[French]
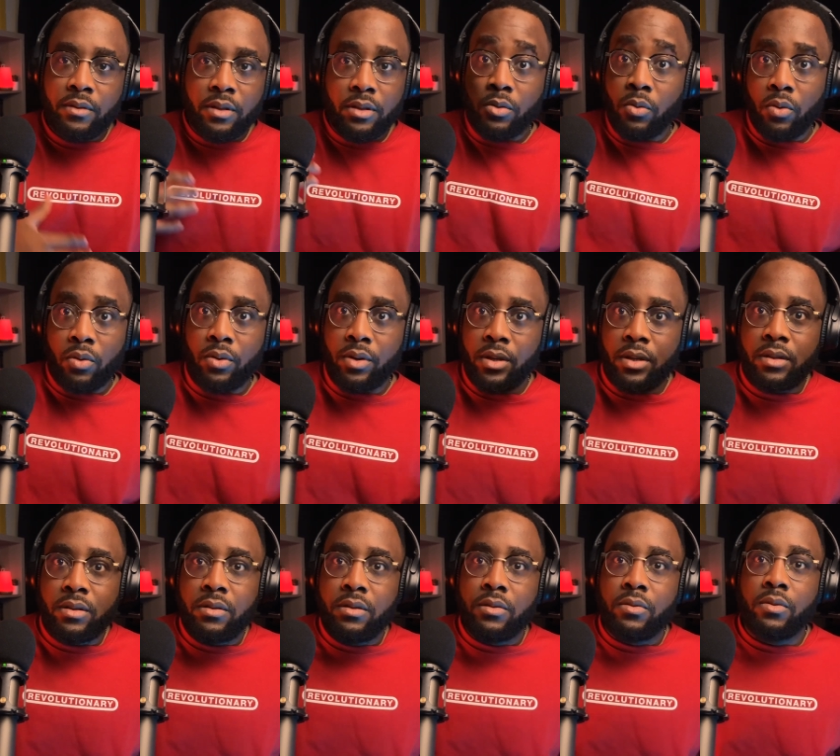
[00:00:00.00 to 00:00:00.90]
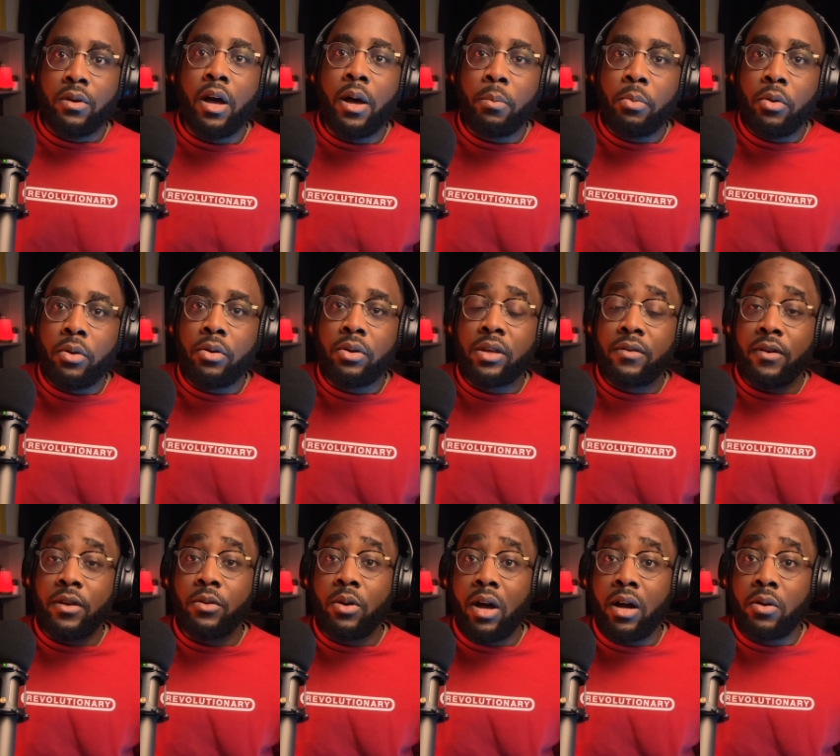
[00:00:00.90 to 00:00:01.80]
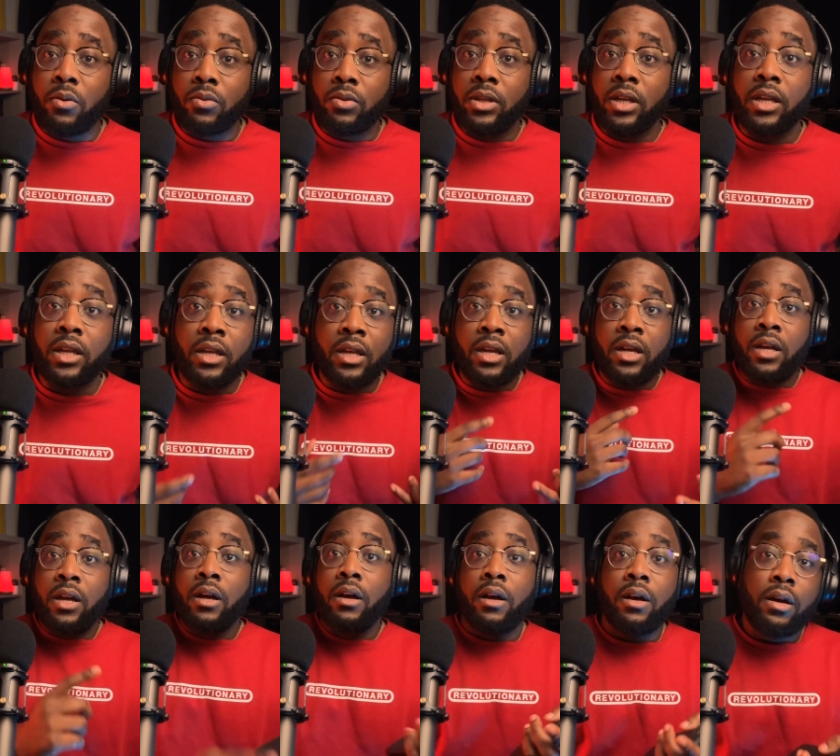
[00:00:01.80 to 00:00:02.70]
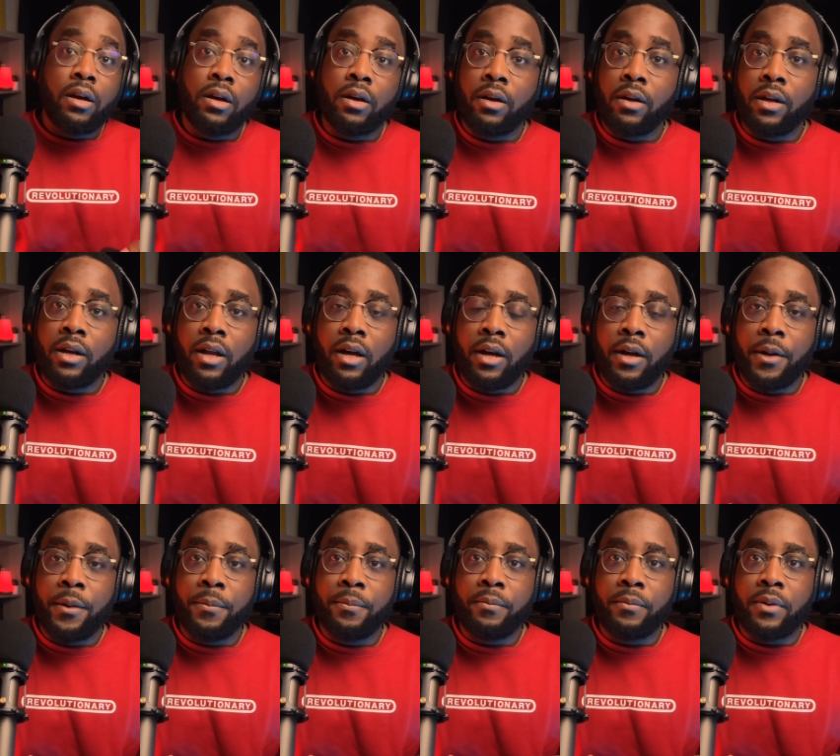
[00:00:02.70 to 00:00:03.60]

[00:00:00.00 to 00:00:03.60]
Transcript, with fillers: Donc, un prologue qui va nous raconter euh,